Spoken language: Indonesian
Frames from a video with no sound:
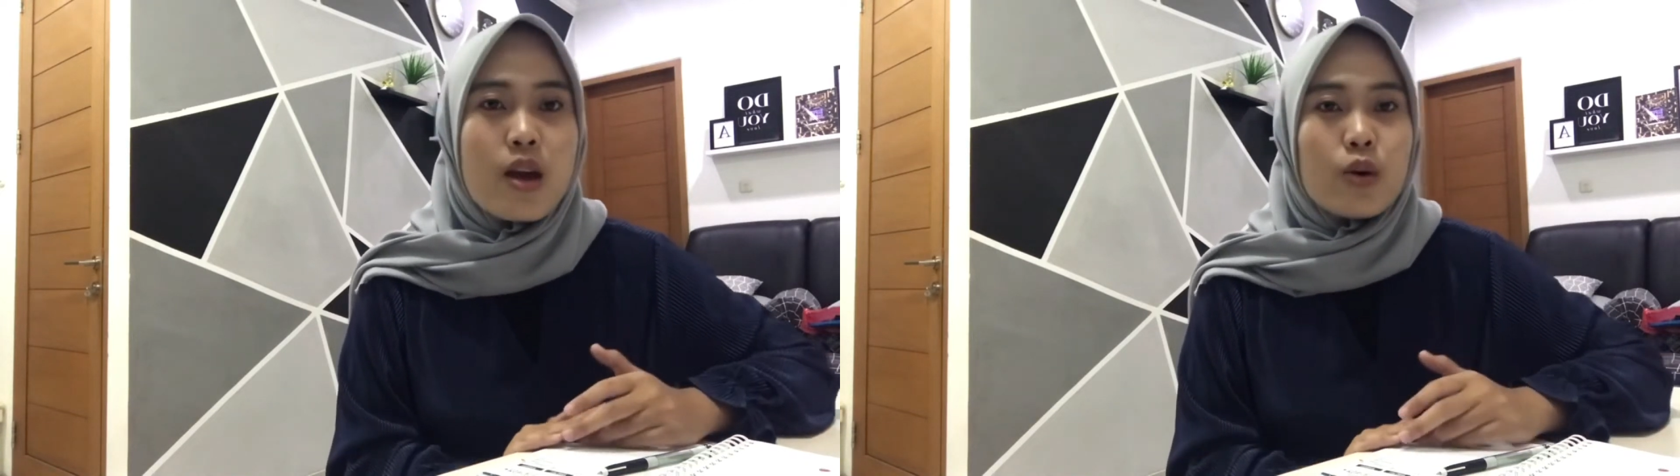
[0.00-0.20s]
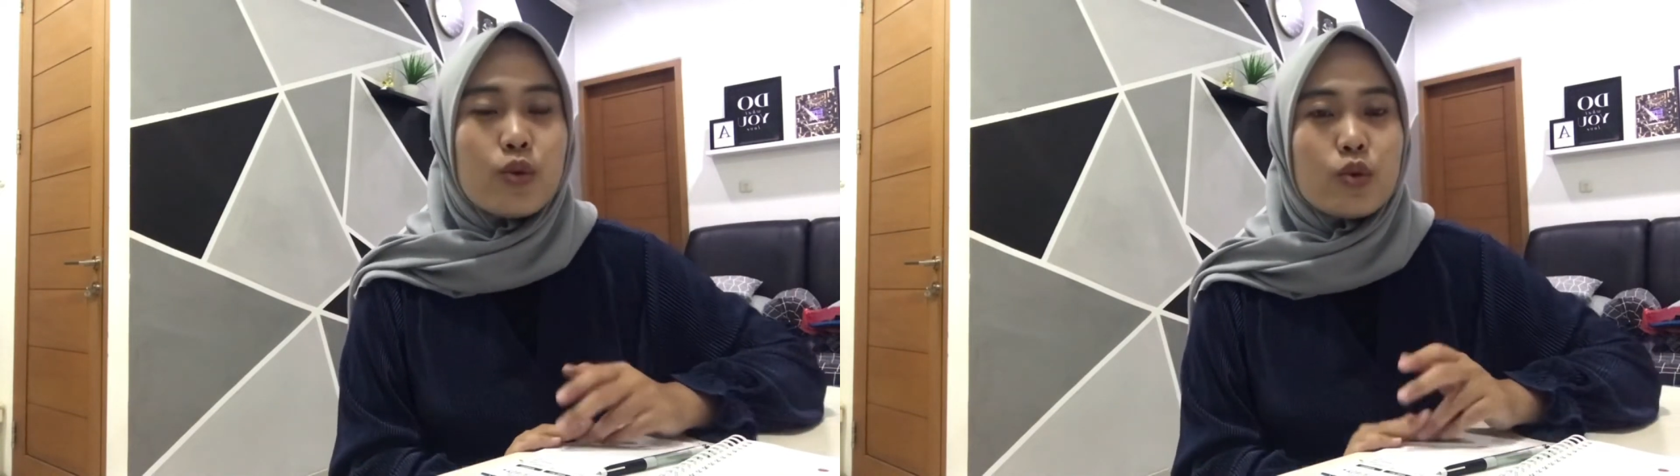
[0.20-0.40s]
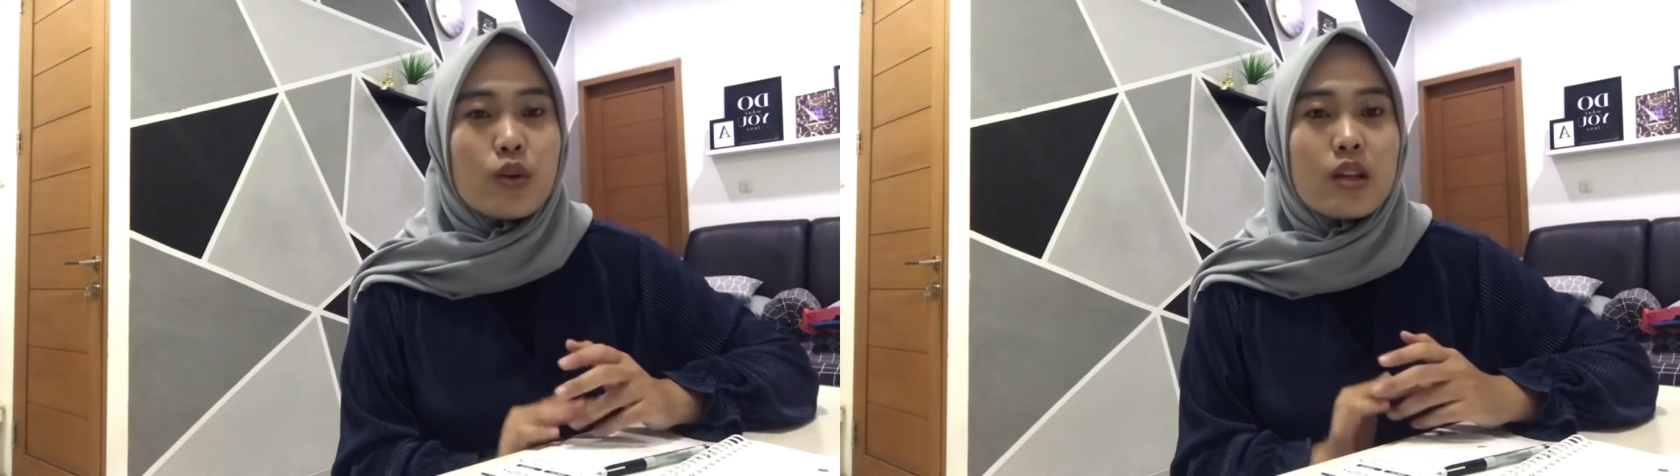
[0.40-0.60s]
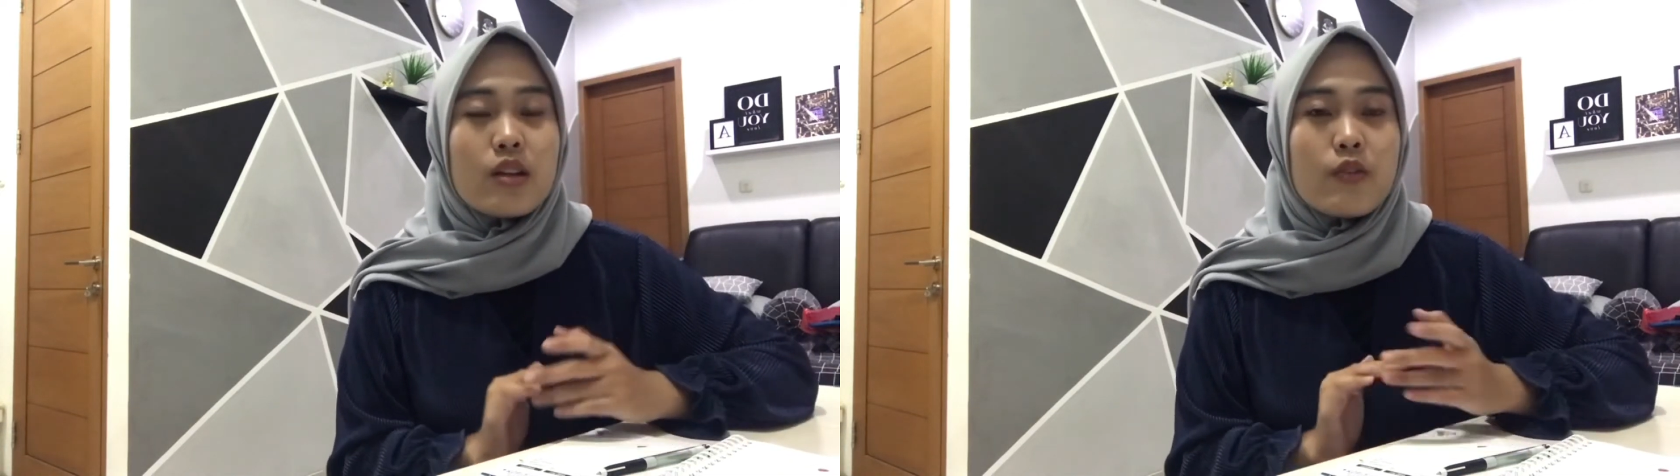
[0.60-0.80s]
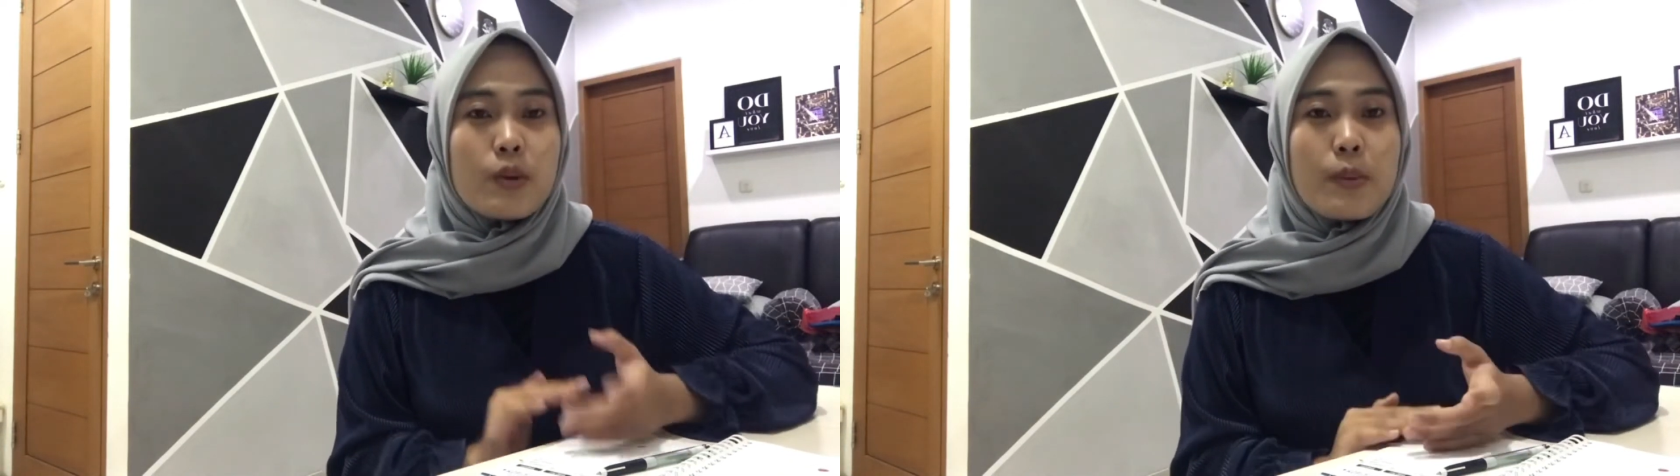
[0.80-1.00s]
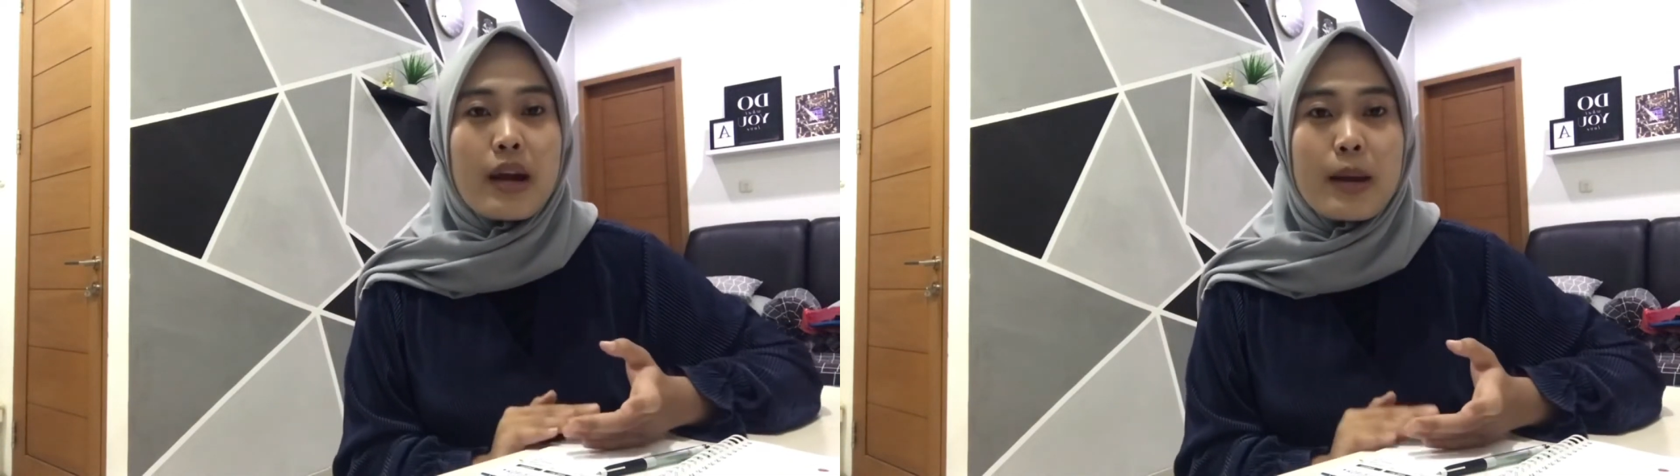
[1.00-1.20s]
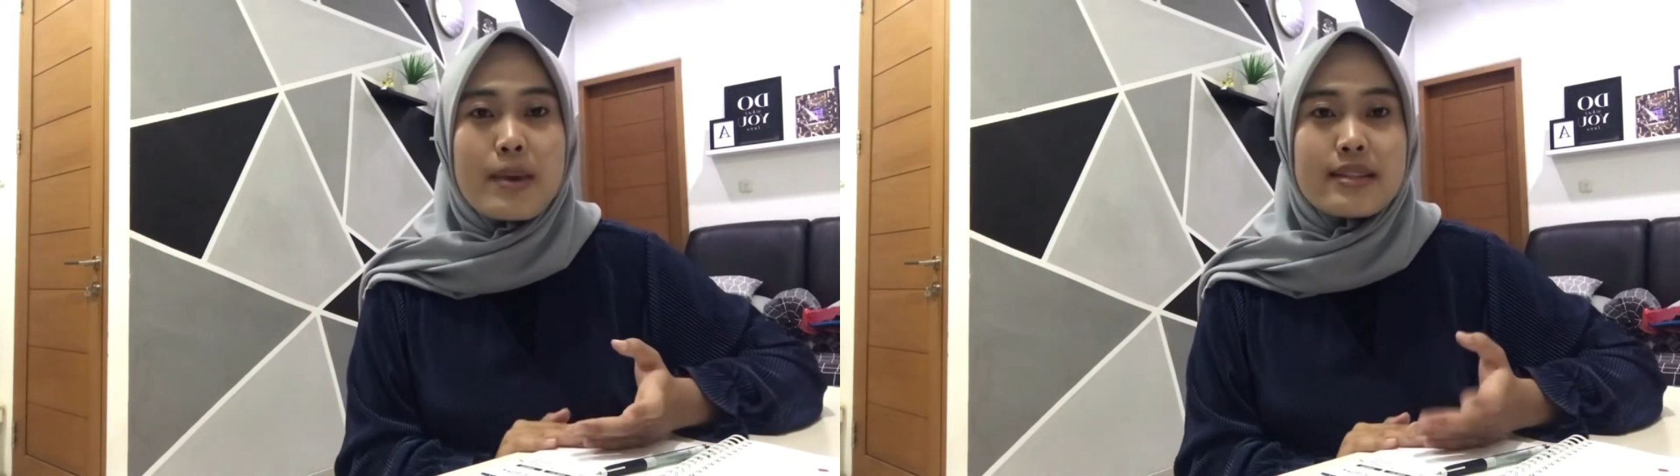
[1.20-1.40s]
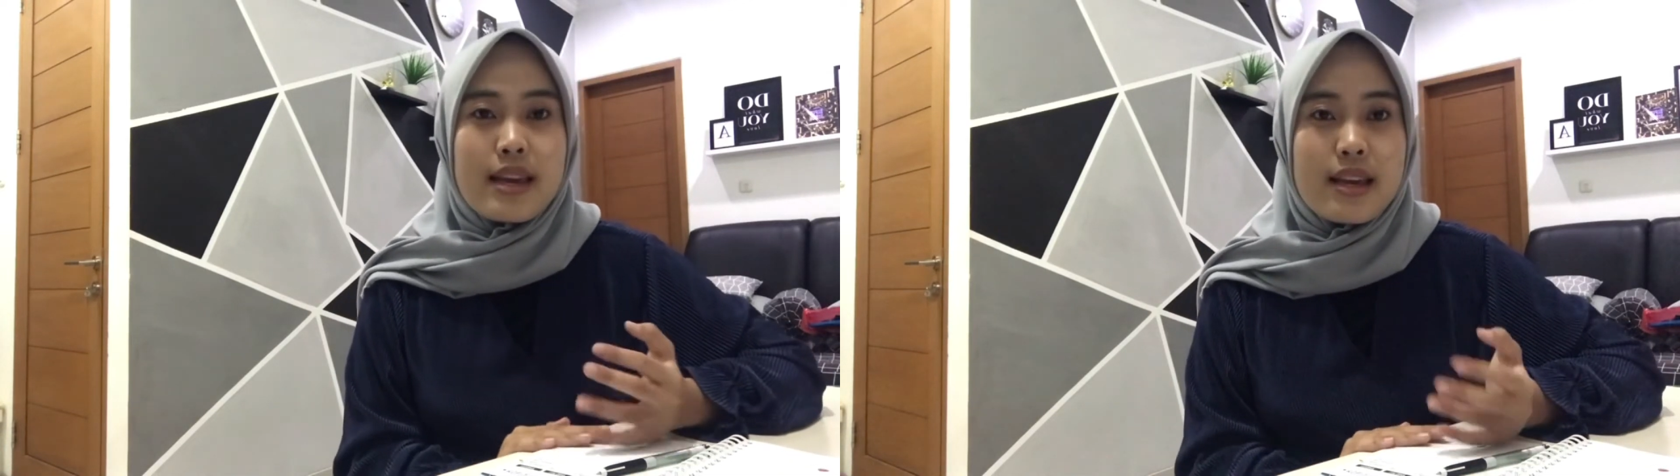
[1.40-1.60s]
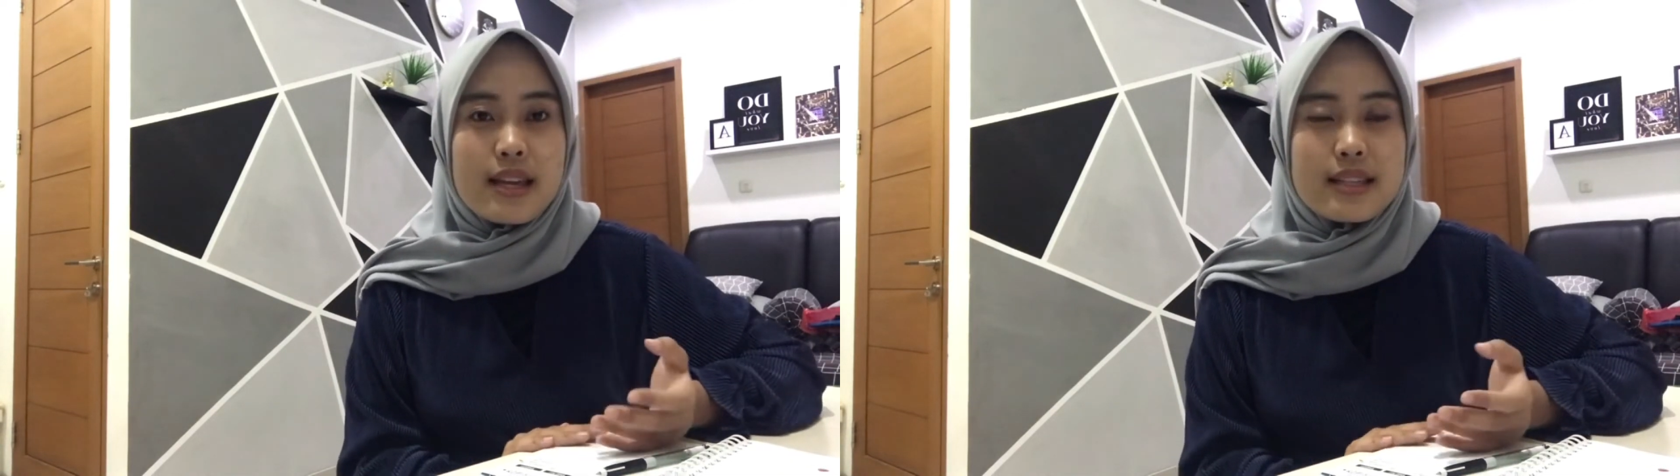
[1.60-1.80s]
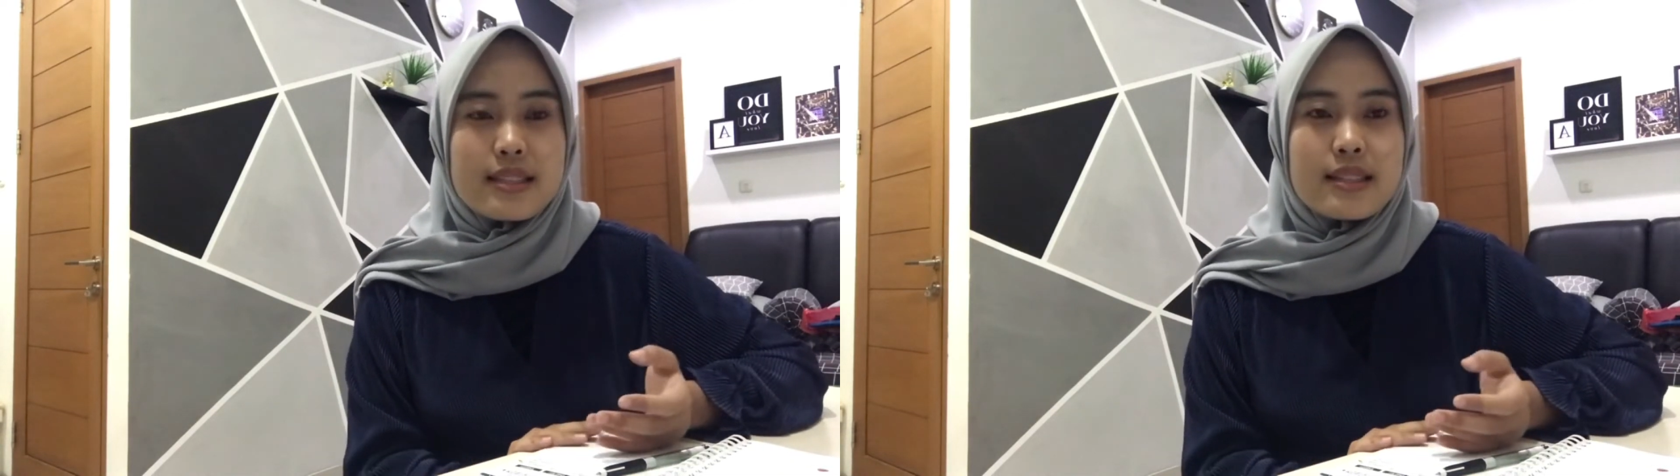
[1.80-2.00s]
untuk interview memakai bahasa
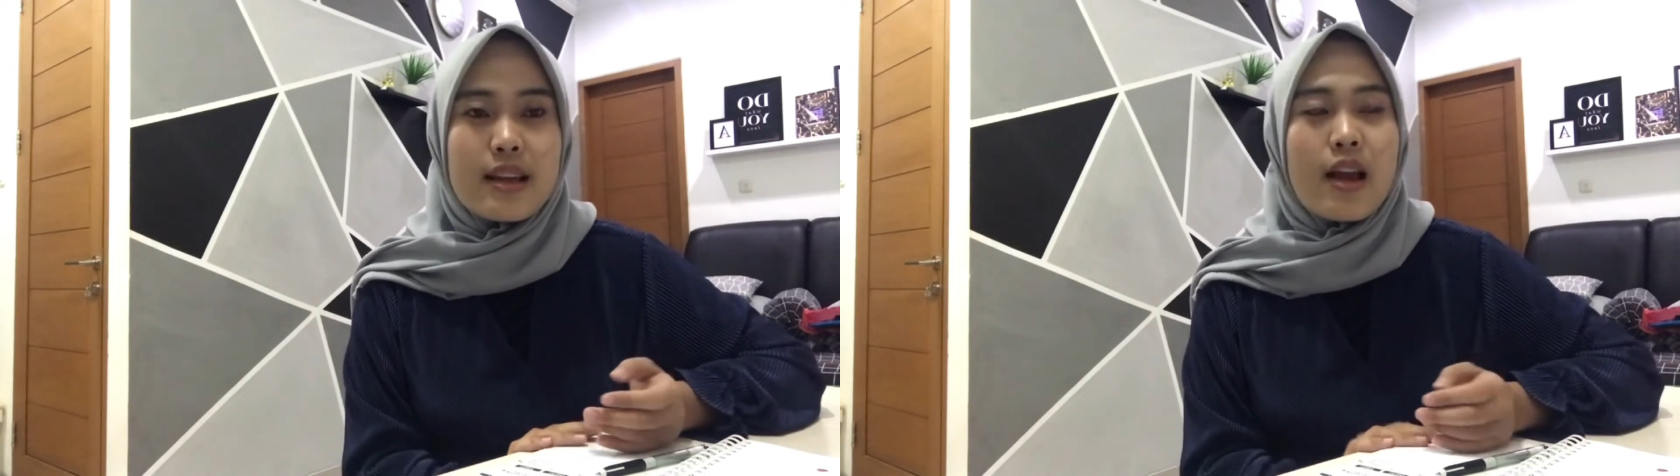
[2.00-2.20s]
Inggris